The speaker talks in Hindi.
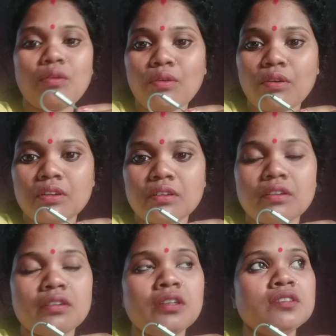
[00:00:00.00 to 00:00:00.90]
और
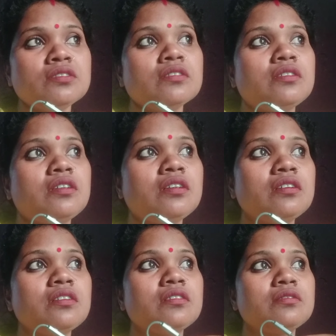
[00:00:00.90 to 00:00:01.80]

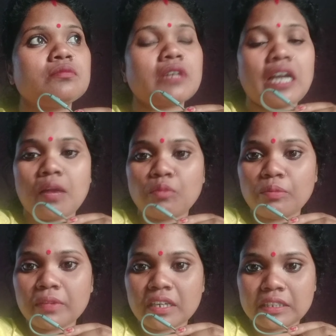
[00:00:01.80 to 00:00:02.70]
काम वाम
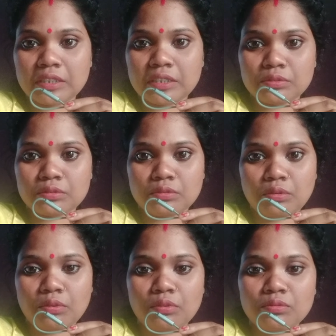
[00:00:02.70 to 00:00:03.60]
करती हूँ तो
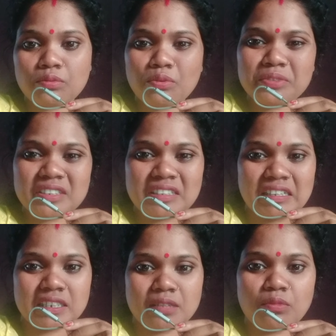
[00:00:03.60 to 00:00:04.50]
वो भी क्या
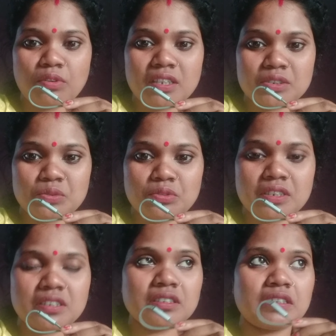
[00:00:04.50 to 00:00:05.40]
क्या बोलना शुरू
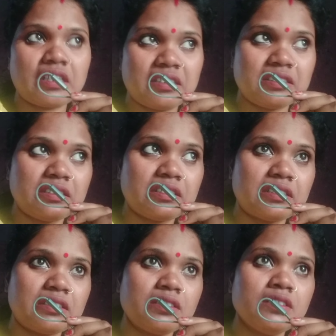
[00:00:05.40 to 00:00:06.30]
कर देता है ठीक
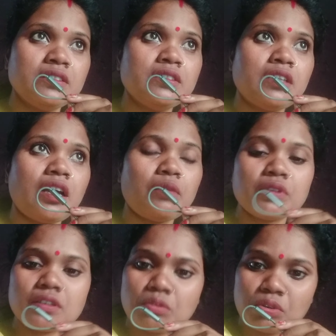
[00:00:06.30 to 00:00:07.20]
है
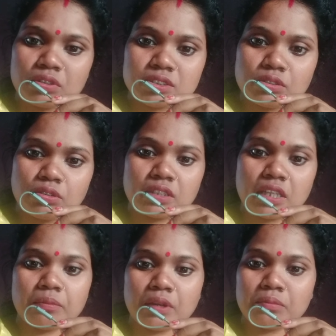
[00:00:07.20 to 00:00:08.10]
हमको कॉस्ट तो होता
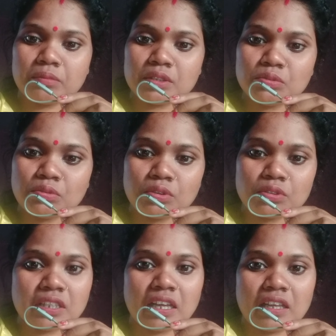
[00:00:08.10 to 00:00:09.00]
है मन में दुख
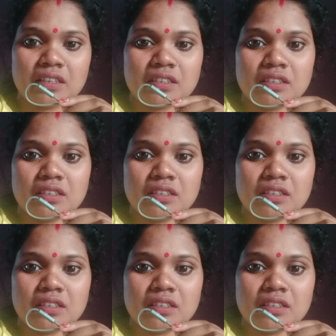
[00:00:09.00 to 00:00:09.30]
होता है